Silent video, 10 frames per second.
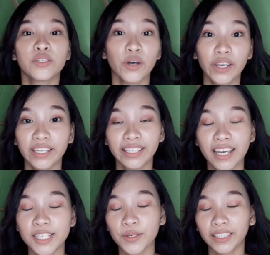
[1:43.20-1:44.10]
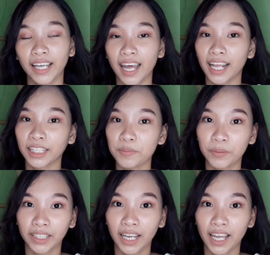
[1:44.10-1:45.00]
So, ayun guys, wag na nga nating
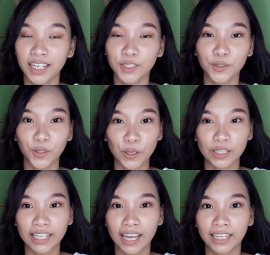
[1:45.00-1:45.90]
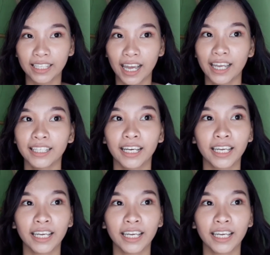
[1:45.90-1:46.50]
patagalin to dahil ayan,